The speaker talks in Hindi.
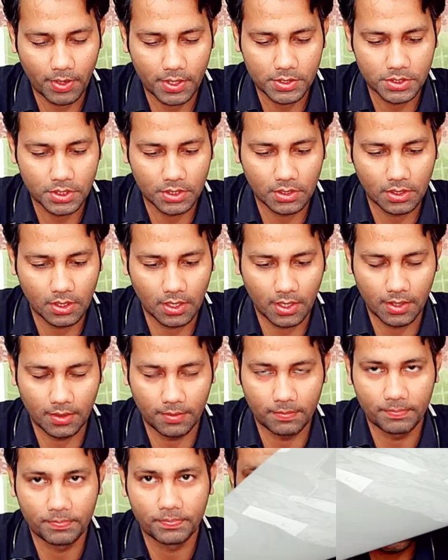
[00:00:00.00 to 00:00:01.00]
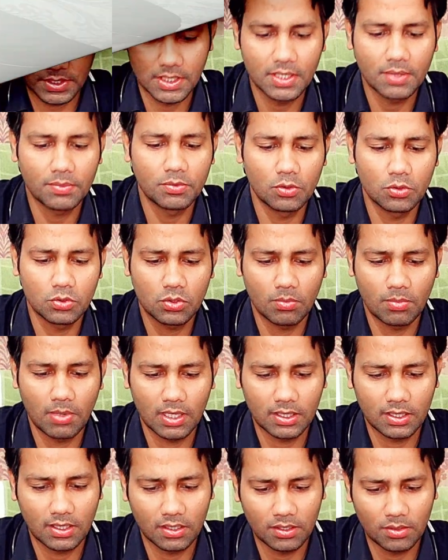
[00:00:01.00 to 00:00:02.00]
प्रेषित करें चलिए अब दोस्तों
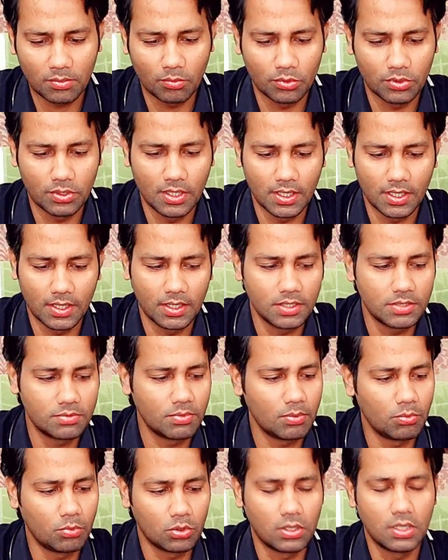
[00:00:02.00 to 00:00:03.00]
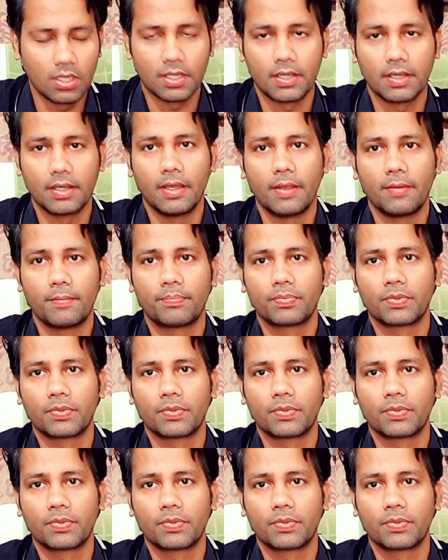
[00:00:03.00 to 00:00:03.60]
बात करते हैं मुद्दे की इसमें मुद्दा क्या है